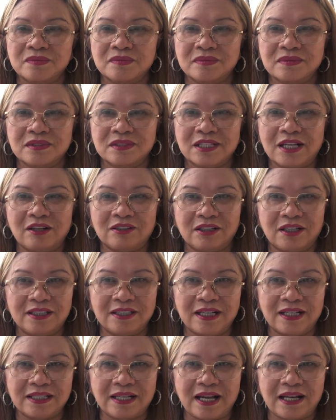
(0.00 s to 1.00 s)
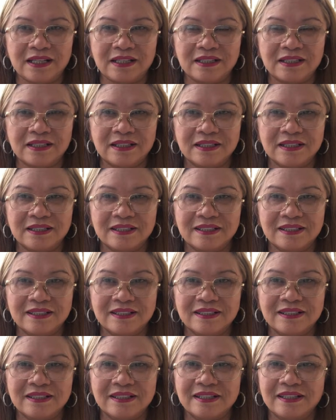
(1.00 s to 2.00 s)
ừ, theo thời gian ngắn
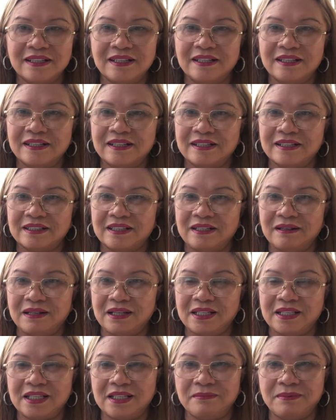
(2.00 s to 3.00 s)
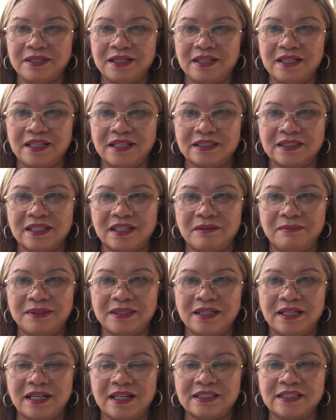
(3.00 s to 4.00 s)
thì thì bây giờ hiện thời bây
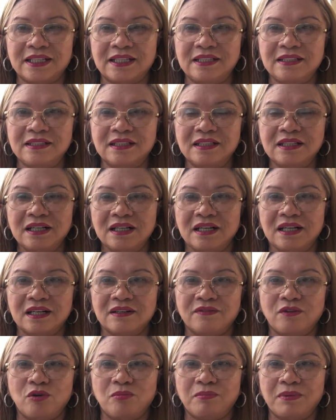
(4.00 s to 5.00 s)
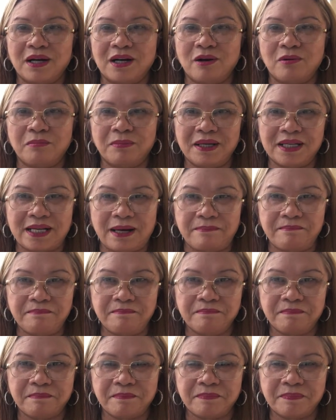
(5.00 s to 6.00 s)
giờ là chỉ những vùng mà không bị cấm
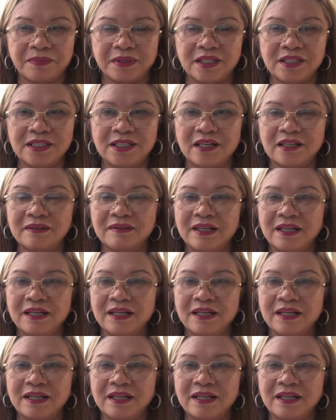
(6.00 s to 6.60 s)
thứ nhất